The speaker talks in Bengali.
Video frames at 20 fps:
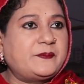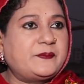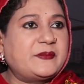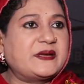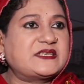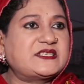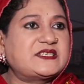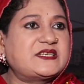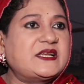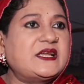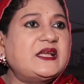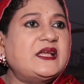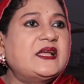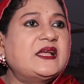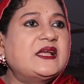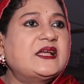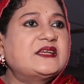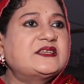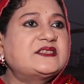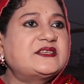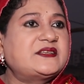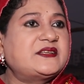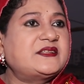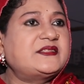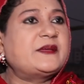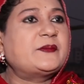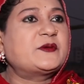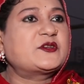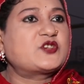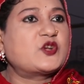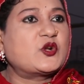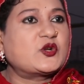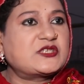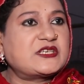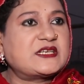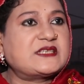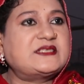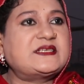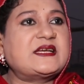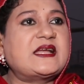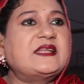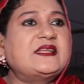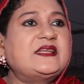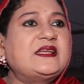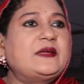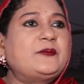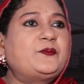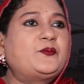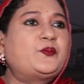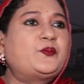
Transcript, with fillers: মাসে সেটা দিয়ে আমার সংসার চালিয়ে